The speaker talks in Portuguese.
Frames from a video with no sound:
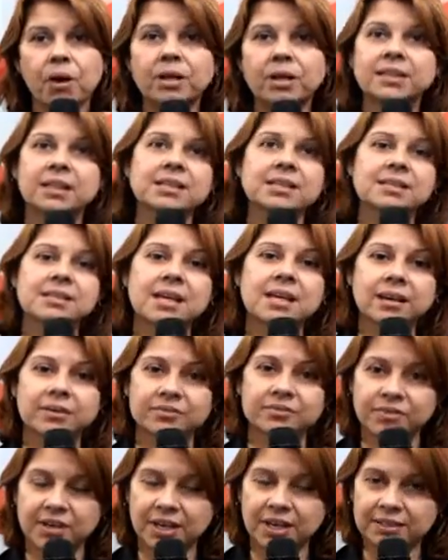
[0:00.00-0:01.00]
podem ser
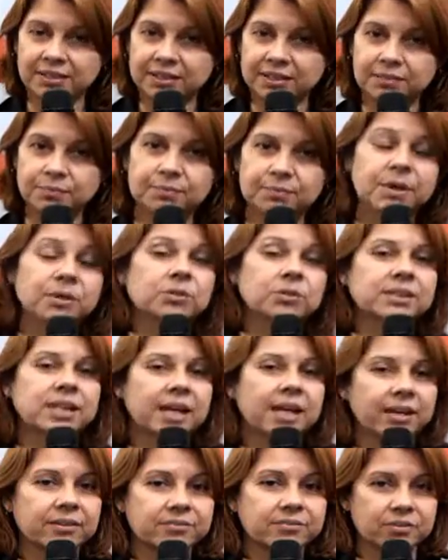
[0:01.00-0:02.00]
feitas pelo
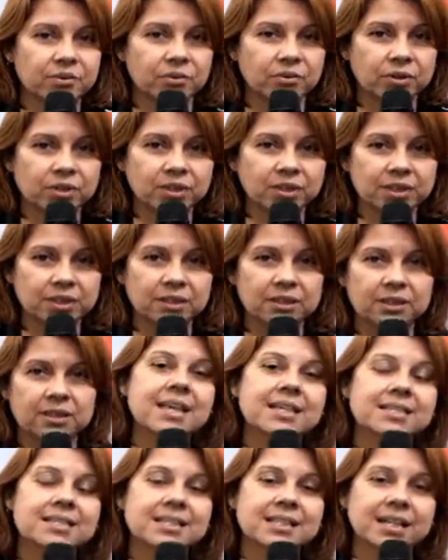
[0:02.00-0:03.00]
telefone
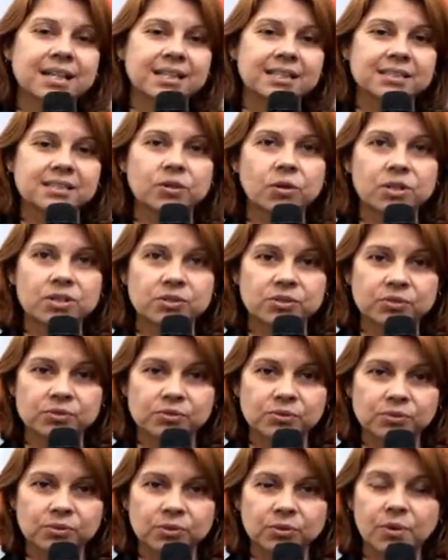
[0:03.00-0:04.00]

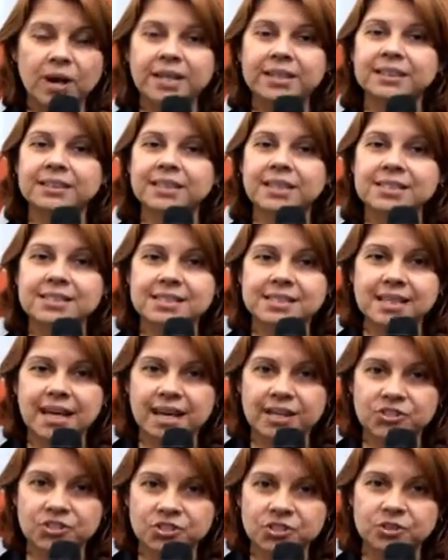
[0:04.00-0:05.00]
3321
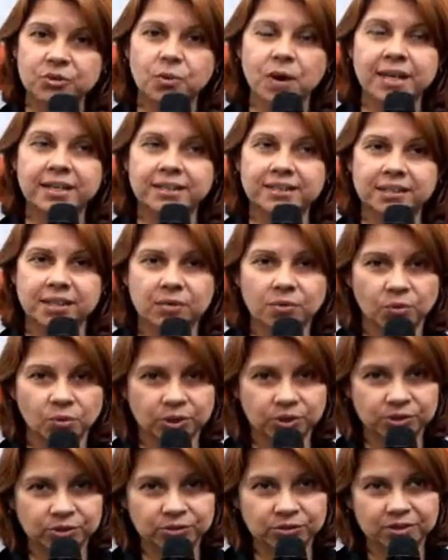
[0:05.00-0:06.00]

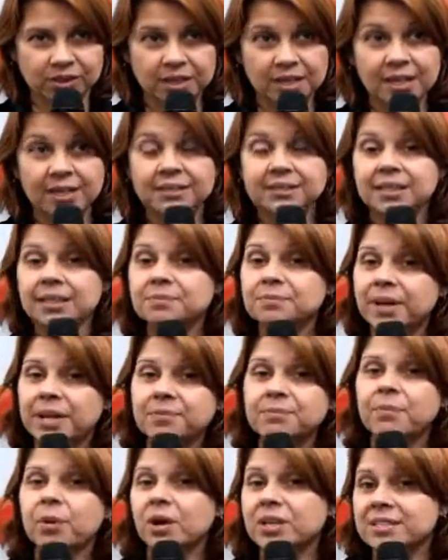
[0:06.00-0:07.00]
4748.
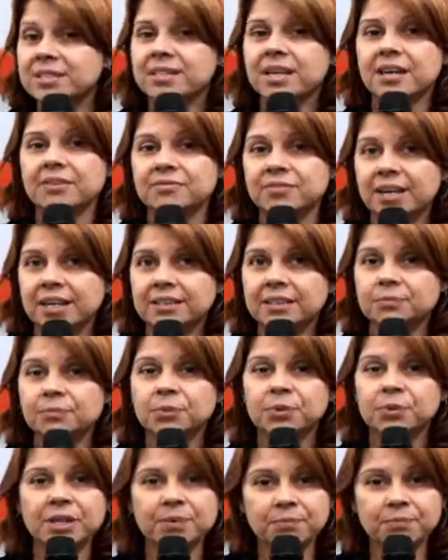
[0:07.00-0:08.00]
Também pode ser feita
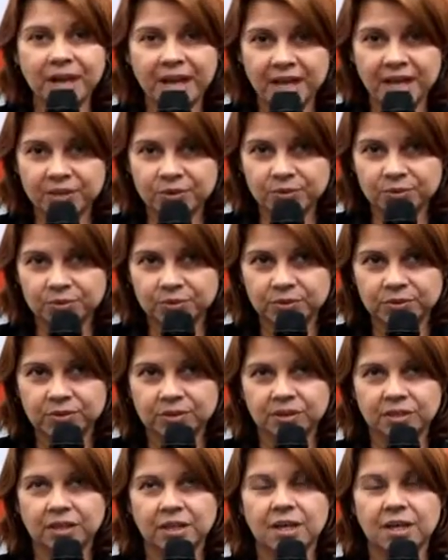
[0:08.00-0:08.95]
por e-mail